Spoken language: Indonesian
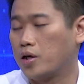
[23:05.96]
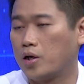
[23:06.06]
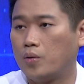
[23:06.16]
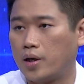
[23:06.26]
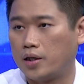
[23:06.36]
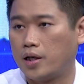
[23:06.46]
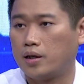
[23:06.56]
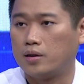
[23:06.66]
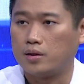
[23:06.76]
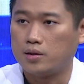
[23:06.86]

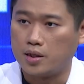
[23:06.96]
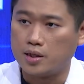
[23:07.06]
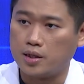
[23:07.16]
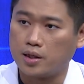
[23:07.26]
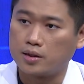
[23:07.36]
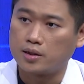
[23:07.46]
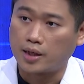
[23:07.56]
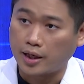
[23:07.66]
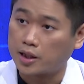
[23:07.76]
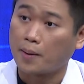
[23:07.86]
keluhannya jadi
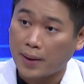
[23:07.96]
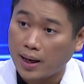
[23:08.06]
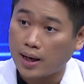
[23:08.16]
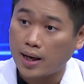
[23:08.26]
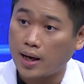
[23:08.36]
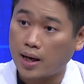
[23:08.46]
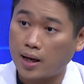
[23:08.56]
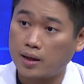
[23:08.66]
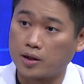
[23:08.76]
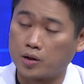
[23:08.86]
sakit
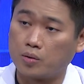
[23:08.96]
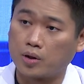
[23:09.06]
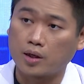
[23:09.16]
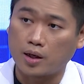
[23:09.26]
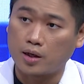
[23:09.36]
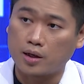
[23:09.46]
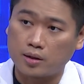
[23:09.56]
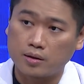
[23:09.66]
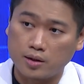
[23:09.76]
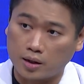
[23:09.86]
kepala hmm. gitu kan karena
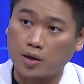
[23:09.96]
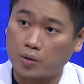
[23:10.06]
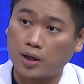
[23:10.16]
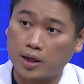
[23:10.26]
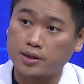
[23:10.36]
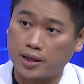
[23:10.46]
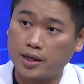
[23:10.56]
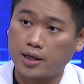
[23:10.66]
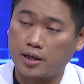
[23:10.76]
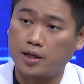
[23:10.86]
ya kekurangan
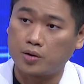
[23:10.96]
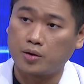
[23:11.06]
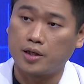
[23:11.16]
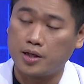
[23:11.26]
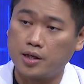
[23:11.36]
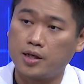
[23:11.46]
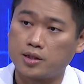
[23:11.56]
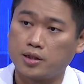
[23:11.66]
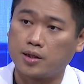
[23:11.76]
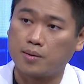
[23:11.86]
cairan ya atau hmm.
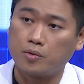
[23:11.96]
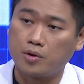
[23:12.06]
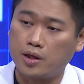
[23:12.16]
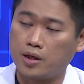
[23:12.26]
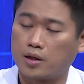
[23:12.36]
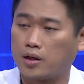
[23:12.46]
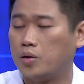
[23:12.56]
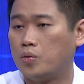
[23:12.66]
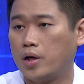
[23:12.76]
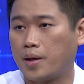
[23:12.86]
dehidrasi. Kemudian yang
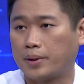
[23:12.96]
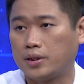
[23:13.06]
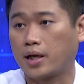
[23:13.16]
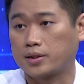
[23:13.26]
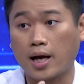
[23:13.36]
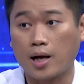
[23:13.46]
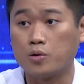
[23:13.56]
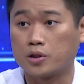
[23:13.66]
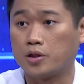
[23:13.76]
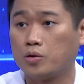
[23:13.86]
kedua ya pasti rasa
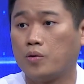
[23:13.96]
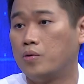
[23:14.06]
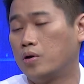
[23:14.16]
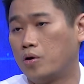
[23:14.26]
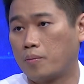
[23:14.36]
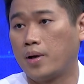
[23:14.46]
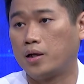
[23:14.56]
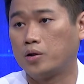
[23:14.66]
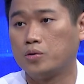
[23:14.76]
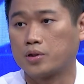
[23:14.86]
haus ya itu
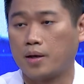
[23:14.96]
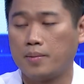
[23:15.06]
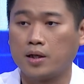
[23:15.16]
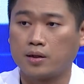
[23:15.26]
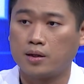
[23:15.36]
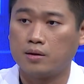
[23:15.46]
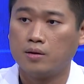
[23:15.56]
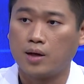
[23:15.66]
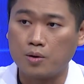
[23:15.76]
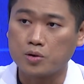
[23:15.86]
normal, itu sahabat kita
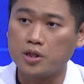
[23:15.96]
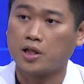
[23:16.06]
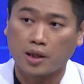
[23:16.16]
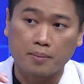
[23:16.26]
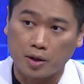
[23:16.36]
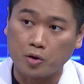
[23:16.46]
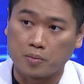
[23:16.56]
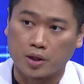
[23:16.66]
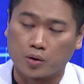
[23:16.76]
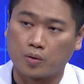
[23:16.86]
haus nih kita
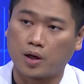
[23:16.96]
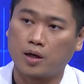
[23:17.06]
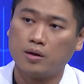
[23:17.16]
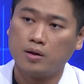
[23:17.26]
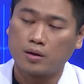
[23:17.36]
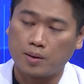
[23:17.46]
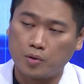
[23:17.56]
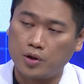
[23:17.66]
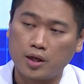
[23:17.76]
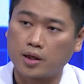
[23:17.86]
minum gitu kan.
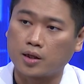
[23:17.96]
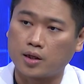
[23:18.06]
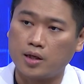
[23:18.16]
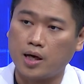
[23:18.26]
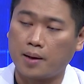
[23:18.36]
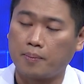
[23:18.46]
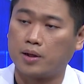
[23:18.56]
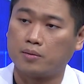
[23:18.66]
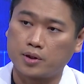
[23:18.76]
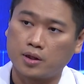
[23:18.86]
Kemudian yang ketiga
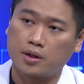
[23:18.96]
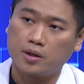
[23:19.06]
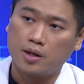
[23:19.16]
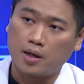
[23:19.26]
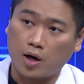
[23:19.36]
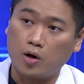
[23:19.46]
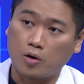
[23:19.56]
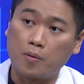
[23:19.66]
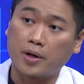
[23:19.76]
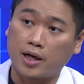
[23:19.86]
apa? Maksudnya kalau
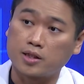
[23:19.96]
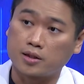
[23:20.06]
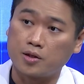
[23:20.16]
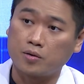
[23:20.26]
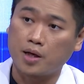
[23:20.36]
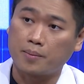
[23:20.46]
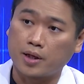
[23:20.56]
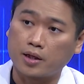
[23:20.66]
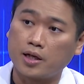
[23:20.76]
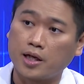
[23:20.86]
komplikasi selanjutnya apa?
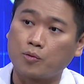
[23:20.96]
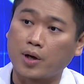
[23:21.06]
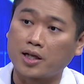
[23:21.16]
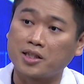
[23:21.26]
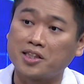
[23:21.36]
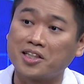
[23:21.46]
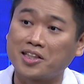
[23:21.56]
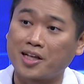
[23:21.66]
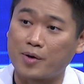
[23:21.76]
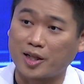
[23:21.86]
Kita lihat warna kencing
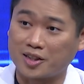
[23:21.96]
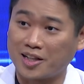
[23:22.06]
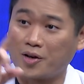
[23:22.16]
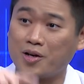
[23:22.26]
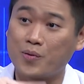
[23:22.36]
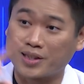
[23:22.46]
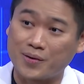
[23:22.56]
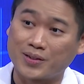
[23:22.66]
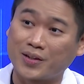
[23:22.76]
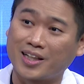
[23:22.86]
kita. Makanya sering kalau di
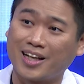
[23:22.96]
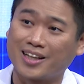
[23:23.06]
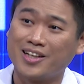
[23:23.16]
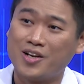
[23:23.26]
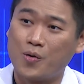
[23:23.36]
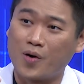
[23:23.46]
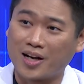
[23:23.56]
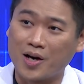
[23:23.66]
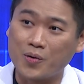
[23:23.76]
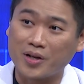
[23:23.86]
WC-WC kita lihat hmm.
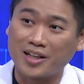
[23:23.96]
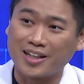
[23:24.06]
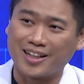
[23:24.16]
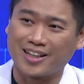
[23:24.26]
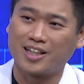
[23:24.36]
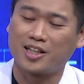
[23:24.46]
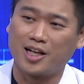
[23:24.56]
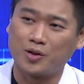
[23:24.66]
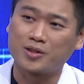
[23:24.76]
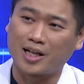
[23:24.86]
warna urin nih ya kan
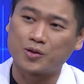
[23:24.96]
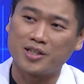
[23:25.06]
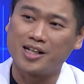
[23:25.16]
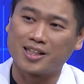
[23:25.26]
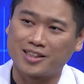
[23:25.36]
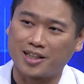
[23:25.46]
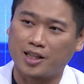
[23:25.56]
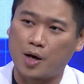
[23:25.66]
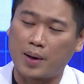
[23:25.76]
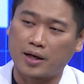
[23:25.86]
tergantung status hidrasi
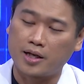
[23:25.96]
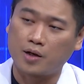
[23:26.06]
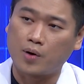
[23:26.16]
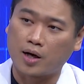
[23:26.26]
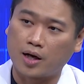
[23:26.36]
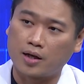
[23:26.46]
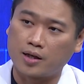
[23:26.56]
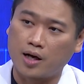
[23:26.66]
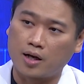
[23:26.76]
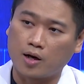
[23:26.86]
kita. Makin
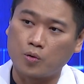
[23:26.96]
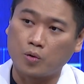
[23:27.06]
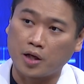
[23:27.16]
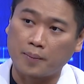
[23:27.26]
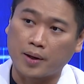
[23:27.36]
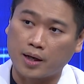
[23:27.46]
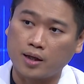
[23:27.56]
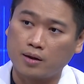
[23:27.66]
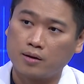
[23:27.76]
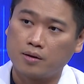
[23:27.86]
warnanya agak kuning pekat,
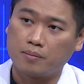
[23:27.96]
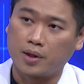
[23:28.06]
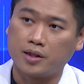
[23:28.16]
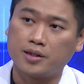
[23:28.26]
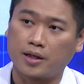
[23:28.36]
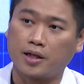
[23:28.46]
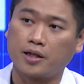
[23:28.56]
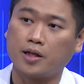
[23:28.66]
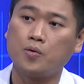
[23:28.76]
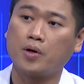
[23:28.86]
berarti cairan
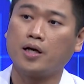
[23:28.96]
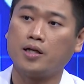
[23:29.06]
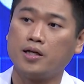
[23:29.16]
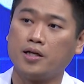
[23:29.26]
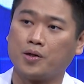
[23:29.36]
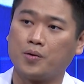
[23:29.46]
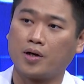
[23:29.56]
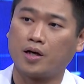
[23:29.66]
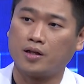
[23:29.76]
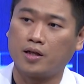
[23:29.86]
kita kurang nih gitu
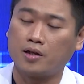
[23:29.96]
kan. Artinya